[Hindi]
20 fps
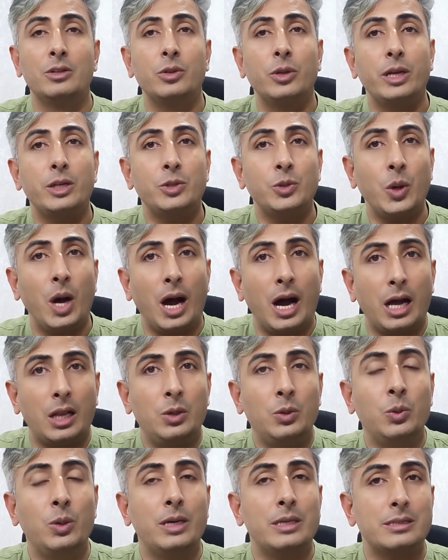तो ये जो
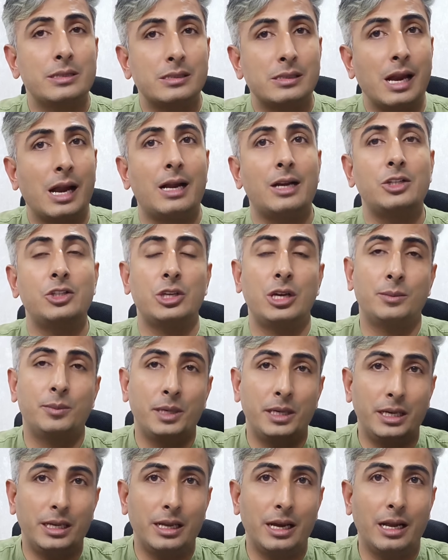आलू का स्टार्च
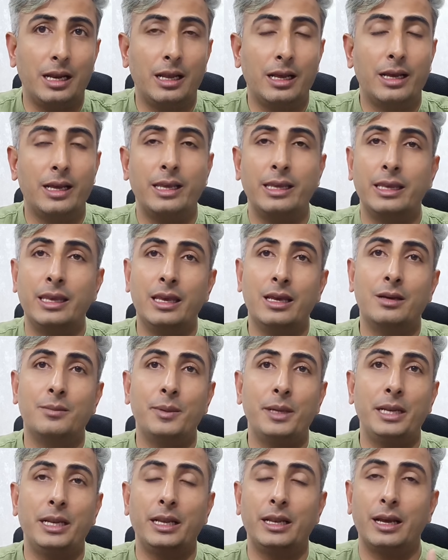हमने निकाला है ये
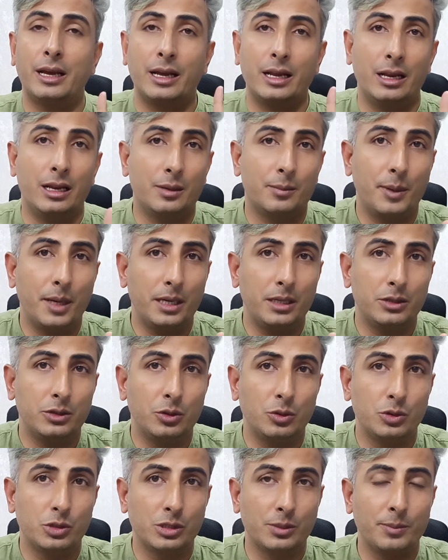हमें लेना है लगभग
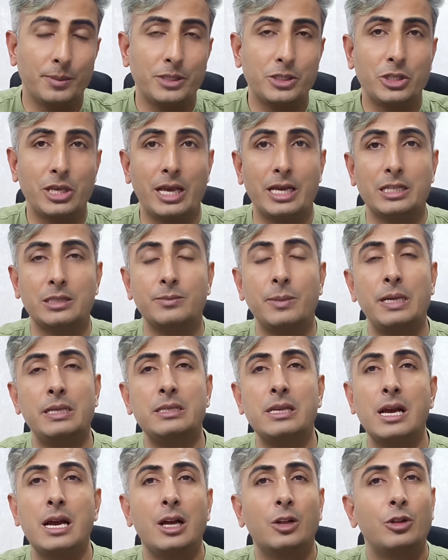दो चम्मच के
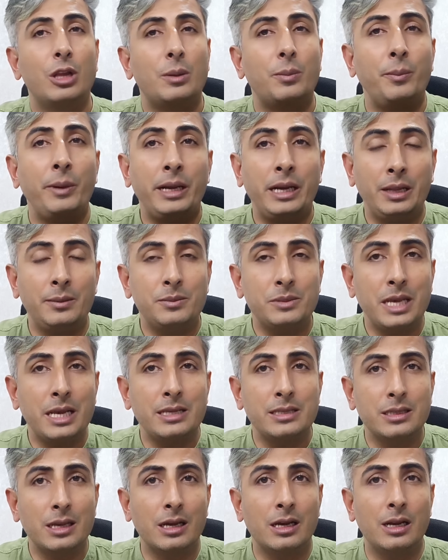आसपास तो एक मीडियम
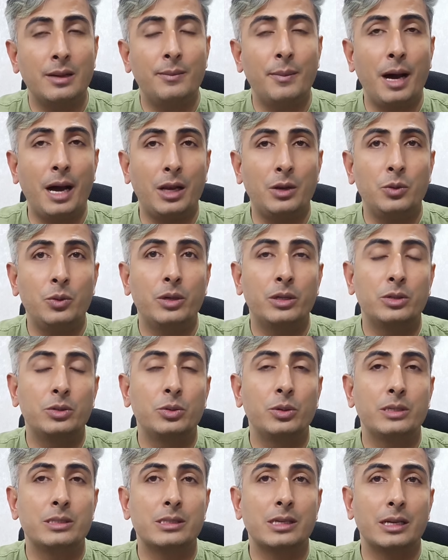साइज़ का अगर आप आलू
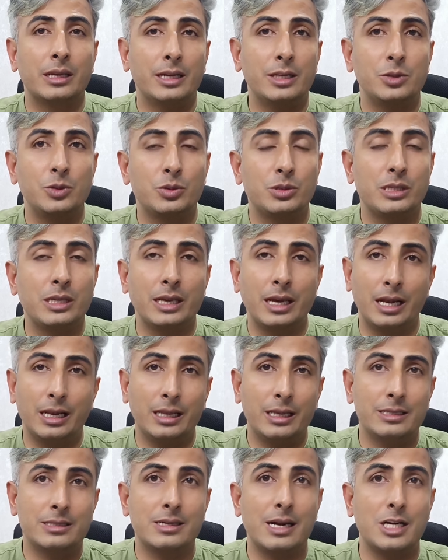कद्दूकस करके जूस निकाल
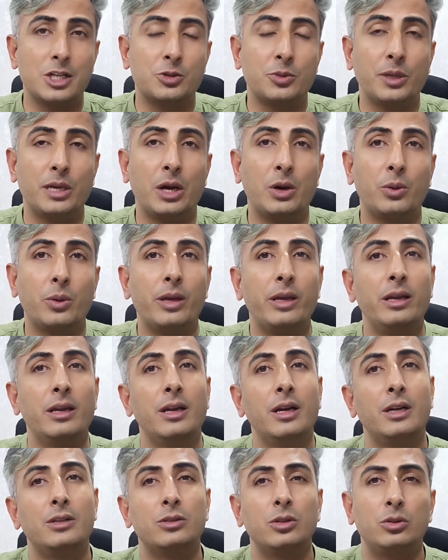के स्टार्च बनाओगे
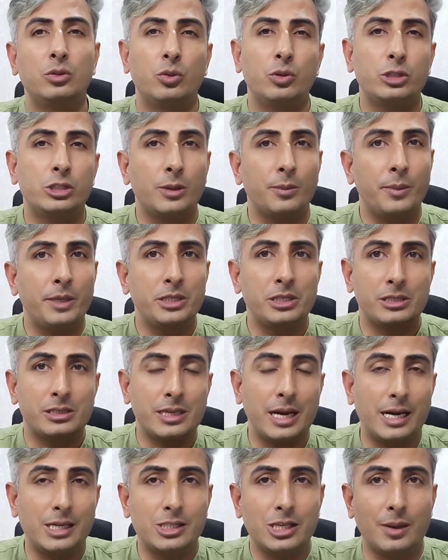तो दो चम्मच
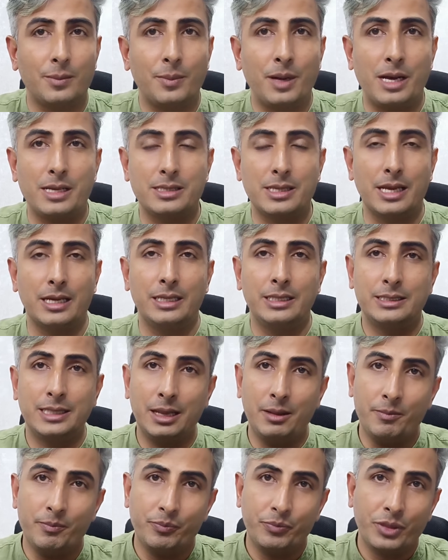स्टार्च आपका आसानी
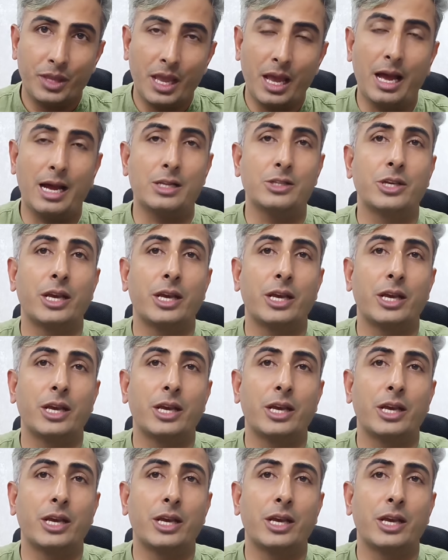से आ